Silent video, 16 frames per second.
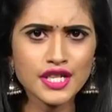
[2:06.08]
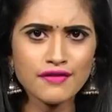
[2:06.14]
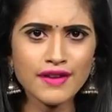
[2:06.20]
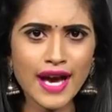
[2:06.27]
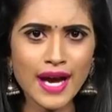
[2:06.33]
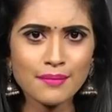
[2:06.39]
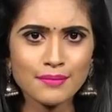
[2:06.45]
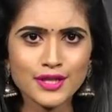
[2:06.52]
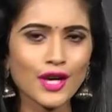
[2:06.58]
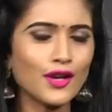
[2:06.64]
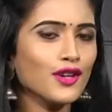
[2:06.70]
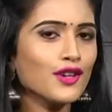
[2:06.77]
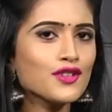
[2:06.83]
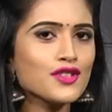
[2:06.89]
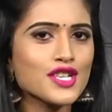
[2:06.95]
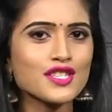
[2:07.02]
టీవీ యాప్
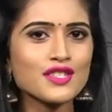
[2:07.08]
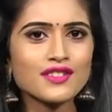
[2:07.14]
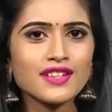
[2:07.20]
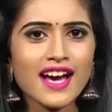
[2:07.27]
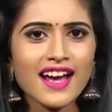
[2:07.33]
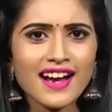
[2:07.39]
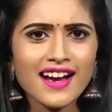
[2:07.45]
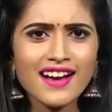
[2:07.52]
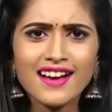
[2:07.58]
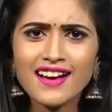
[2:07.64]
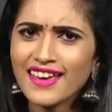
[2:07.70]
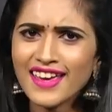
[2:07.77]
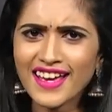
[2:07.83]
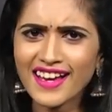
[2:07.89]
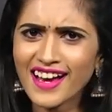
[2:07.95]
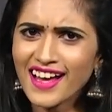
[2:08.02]
డౌన్లోడ్ చేసుకున్నారా
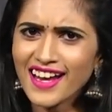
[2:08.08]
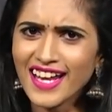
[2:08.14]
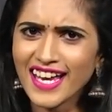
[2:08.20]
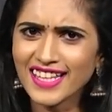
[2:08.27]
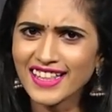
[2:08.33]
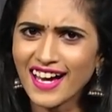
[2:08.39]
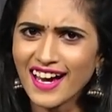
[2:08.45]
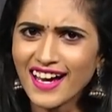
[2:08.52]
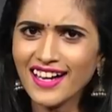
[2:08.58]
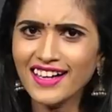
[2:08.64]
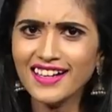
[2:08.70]
ఇంకా లేదా